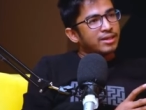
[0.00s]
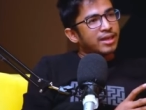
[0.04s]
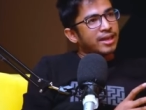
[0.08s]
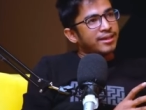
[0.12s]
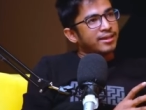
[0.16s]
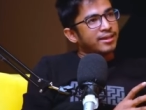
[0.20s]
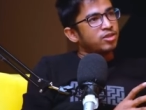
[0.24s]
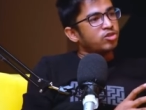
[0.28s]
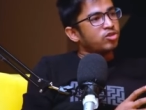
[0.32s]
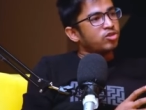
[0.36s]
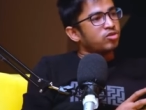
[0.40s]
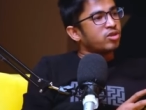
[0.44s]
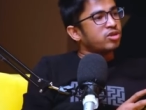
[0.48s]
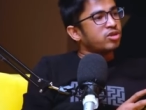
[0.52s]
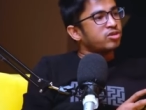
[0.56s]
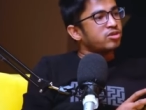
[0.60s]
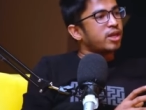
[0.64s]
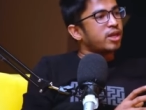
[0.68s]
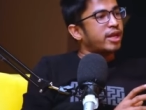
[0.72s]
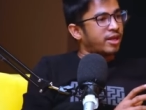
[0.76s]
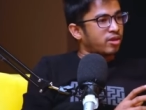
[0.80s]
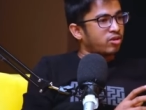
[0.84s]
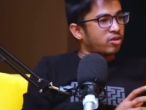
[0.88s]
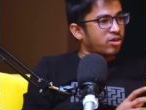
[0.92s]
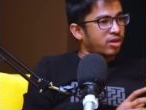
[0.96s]
তাদের জন্য
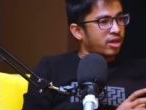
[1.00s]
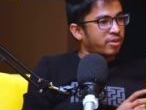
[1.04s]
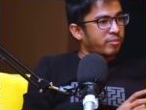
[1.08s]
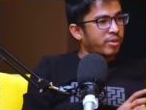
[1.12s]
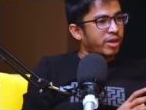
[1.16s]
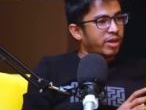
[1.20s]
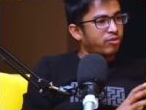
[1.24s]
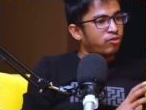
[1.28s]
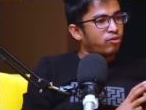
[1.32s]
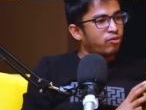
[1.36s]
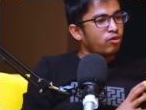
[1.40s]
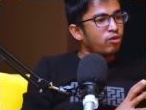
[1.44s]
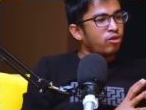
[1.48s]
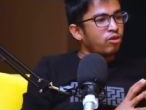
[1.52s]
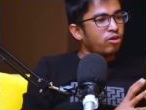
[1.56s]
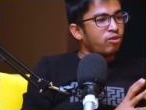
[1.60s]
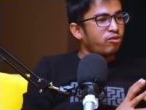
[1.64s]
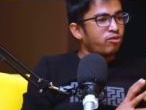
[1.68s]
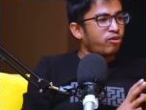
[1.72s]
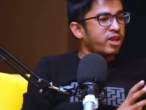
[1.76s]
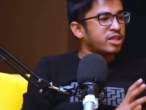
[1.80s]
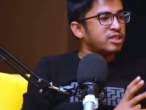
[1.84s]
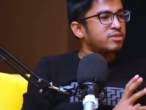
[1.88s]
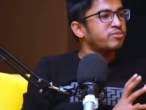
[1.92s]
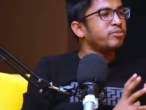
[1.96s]
আসলে এটা দরকার মানে ফুল
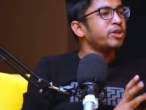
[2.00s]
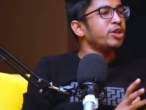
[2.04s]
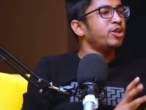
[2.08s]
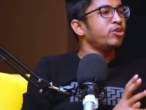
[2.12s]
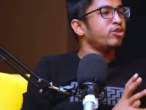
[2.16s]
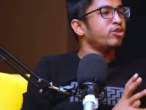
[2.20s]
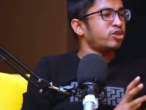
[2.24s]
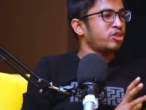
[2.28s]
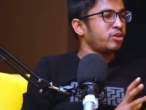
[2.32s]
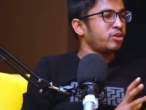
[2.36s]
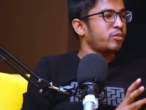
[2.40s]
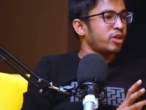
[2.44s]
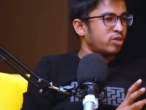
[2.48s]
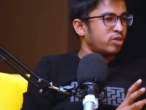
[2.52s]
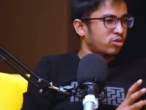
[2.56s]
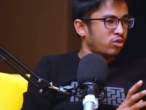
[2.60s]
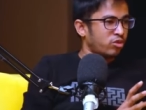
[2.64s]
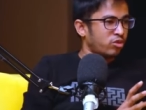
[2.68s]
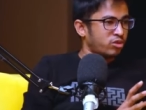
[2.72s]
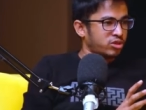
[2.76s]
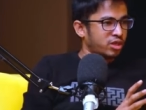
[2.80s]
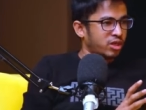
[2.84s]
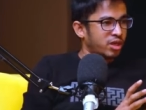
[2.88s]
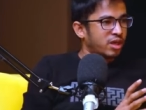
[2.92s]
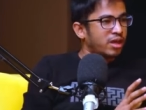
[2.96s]
ফ্লেজ ভিডিও স্ট্রিমিং
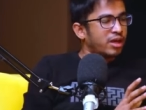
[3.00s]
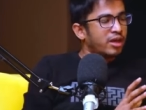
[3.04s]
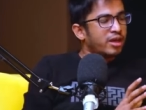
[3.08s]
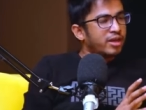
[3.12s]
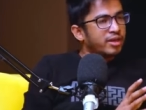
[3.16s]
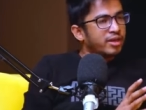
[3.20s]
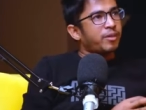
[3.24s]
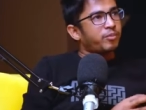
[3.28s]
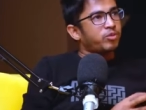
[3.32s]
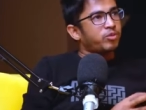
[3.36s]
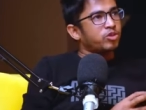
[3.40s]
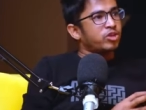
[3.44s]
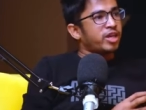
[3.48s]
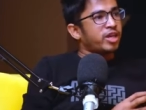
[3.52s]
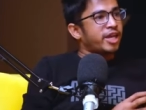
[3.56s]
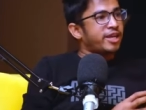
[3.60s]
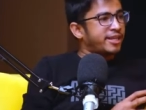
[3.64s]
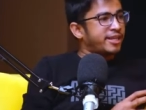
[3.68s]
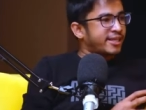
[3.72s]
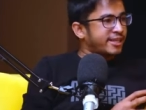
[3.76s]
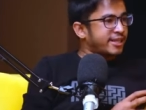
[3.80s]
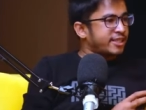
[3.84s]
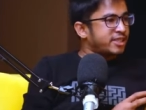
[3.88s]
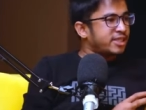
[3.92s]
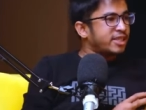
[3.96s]
সলিউশন আপনি যদি
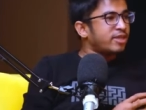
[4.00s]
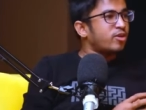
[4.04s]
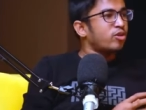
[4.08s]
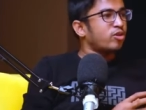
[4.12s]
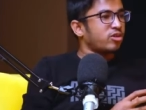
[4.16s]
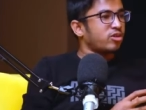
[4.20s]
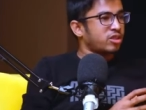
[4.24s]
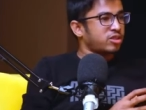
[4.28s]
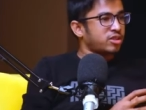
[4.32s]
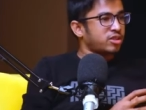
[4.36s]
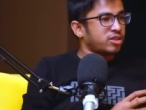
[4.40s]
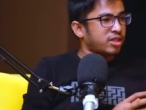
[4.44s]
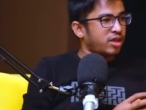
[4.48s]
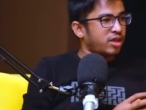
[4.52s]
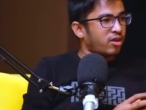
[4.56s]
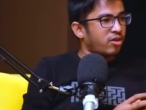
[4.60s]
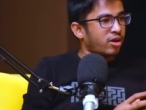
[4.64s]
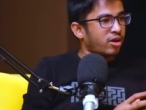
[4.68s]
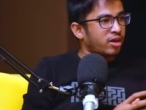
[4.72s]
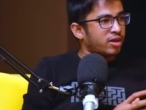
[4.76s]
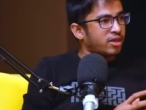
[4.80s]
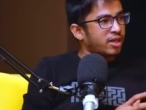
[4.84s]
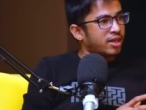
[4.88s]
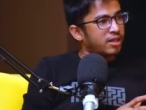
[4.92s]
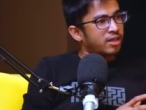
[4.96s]
এডটেক শিখর কথা চিন্তা
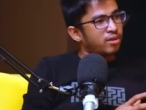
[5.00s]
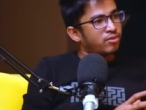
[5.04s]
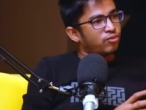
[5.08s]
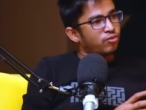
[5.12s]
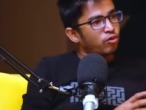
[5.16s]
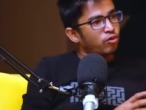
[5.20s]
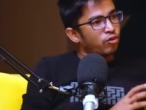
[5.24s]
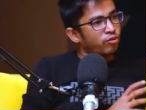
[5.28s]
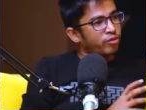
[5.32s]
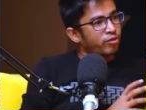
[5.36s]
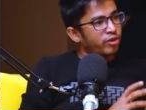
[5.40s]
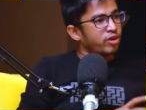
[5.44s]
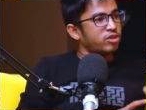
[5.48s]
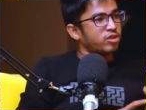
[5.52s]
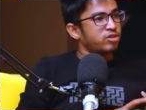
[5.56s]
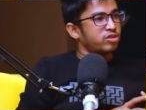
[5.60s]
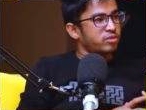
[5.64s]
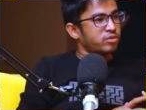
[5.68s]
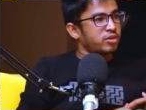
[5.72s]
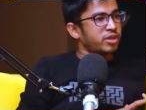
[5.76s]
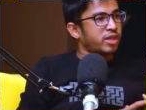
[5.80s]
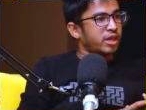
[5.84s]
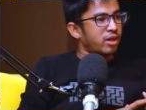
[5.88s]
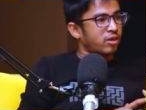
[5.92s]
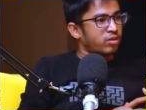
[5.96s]
করেন তাদের ফুল ভিডিও
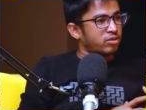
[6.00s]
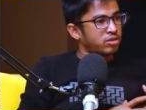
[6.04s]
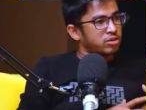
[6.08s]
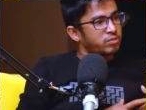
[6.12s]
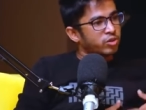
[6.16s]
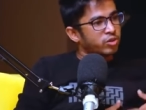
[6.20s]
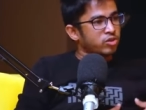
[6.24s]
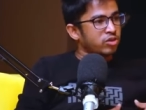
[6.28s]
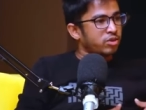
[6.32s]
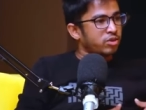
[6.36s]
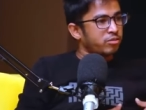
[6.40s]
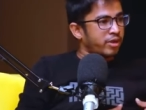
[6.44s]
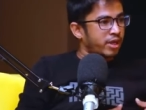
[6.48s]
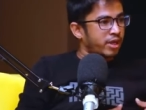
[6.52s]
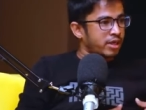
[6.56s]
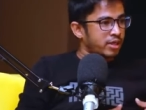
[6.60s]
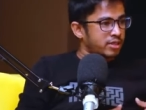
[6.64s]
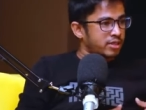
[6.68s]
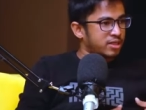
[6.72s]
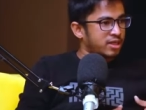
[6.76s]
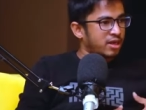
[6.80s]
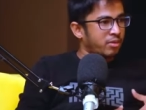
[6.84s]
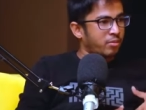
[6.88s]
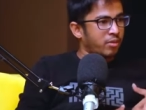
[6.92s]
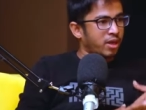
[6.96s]
স্ট্রিমিং টেকনোলজি পিছনে বিহাইন্ড
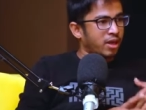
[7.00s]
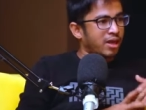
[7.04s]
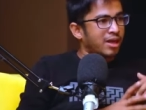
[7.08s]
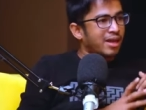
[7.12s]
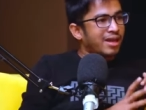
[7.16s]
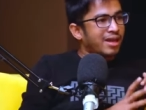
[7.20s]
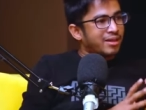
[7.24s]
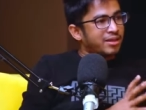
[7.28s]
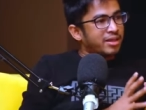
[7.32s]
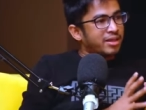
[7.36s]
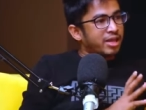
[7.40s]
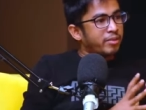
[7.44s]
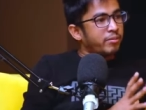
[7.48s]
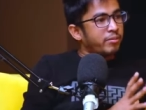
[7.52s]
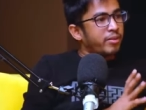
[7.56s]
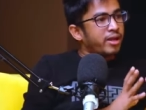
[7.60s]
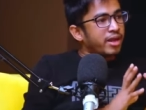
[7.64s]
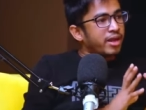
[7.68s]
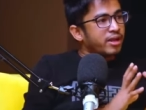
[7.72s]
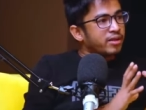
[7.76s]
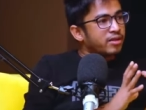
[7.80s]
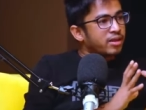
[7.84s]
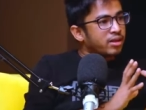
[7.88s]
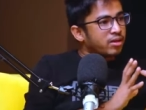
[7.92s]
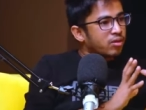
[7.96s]
দিয়েছেন আমরা দে আর
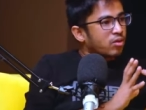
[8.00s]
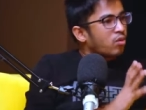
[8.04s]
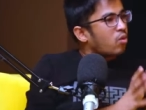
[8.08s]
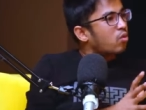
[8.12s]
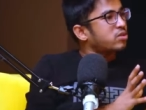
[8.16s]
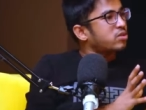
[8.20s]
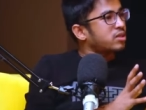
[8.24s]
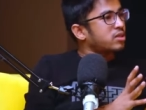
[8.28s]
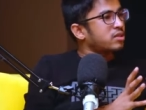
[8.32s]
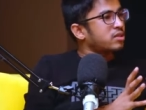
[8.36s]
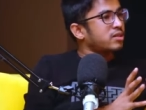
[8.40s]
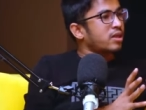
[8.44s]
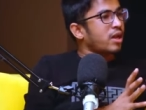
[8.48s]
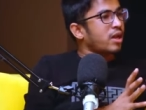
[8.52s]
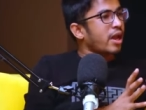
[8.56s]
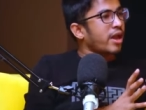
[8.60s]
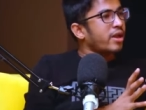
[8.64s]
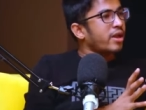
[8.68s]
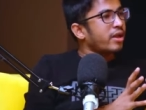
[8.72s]
বিল্ডিং দ্য কোর্সেস অ্যান্ড